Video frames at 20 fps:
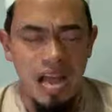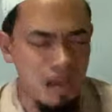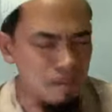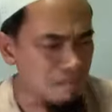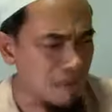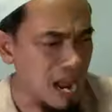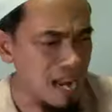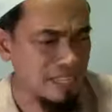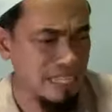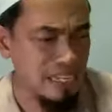อา
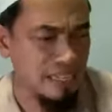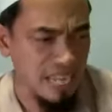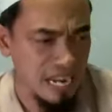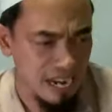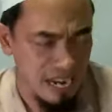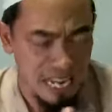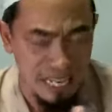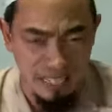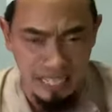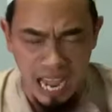มันที่ท่า
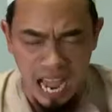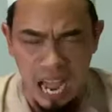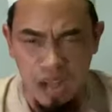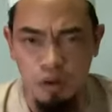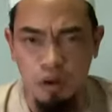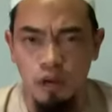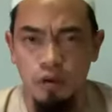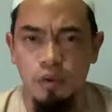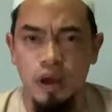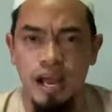นนินทา
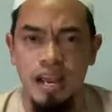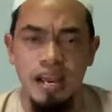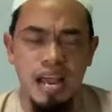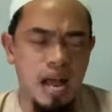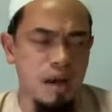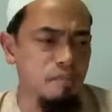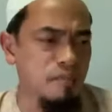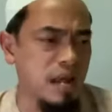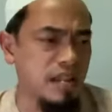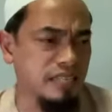คนไว้
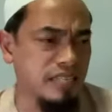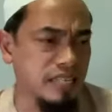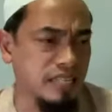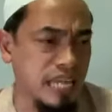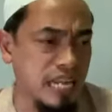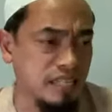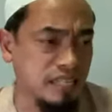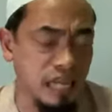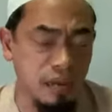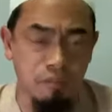อามันที่
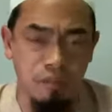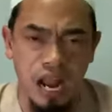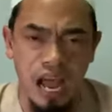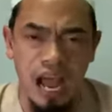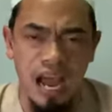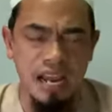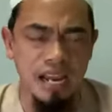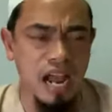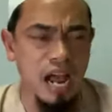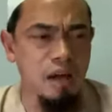ท่านทำ
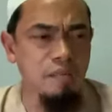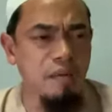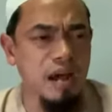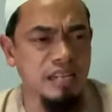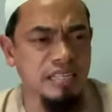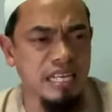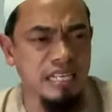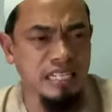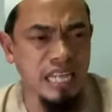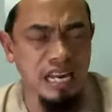ร้ายอามั
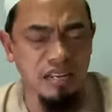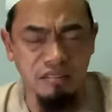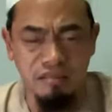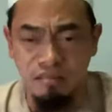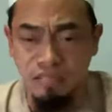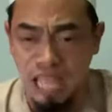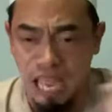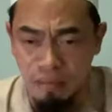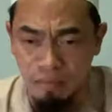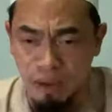นที่ท่าน
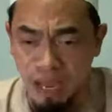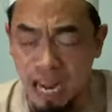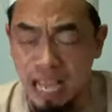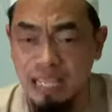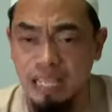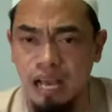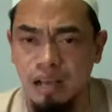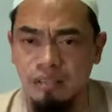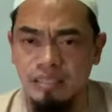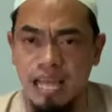ทำอะไร
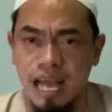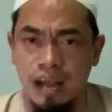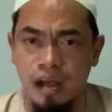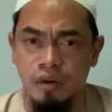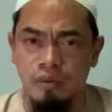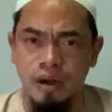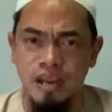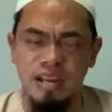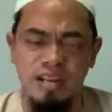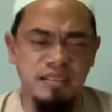ต่างๆ
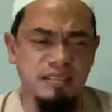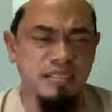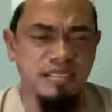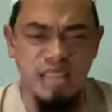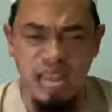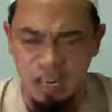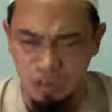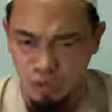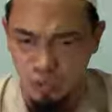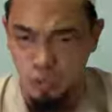เอาไว้
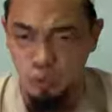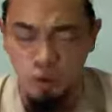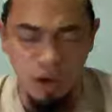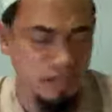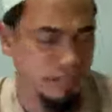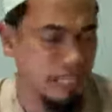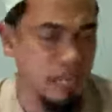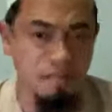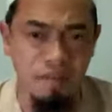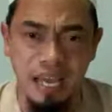ท่านชั่ว
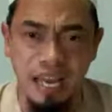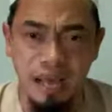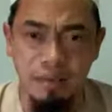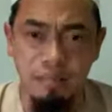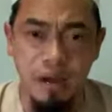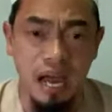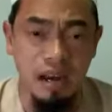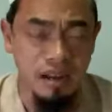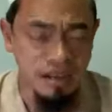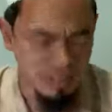ท่านไม่ละ
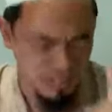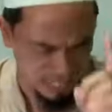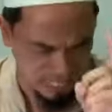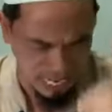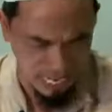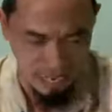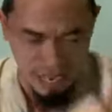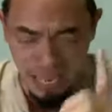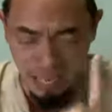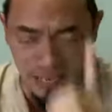หมาด
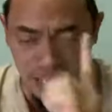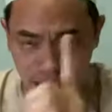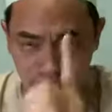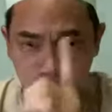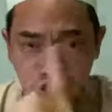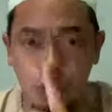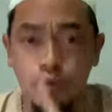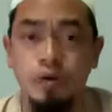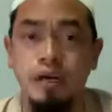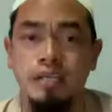สิ่งนี้ก็
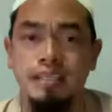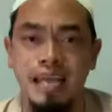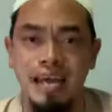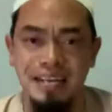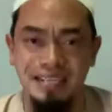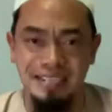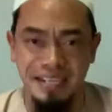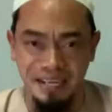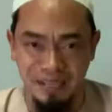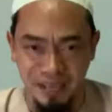จะอยู่กับ
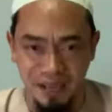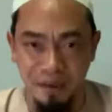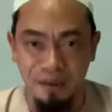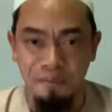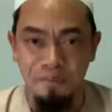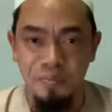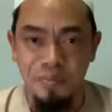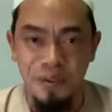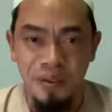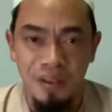ท่านเช่นกัน
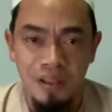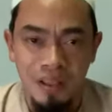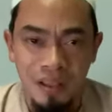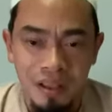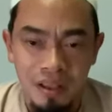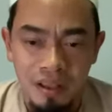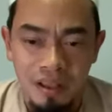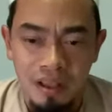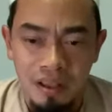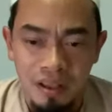
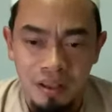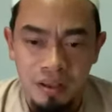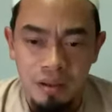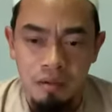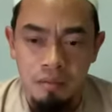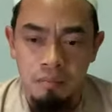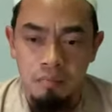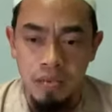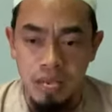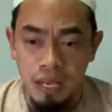
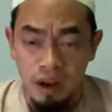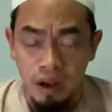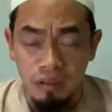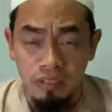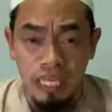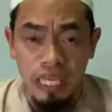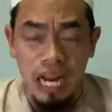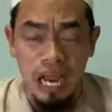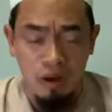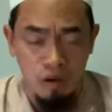พี่น้อง
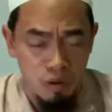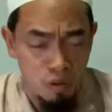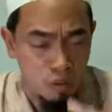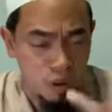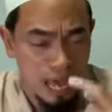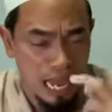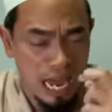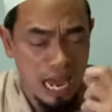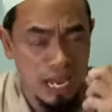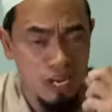ที่รักเว
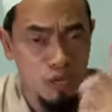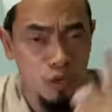ลา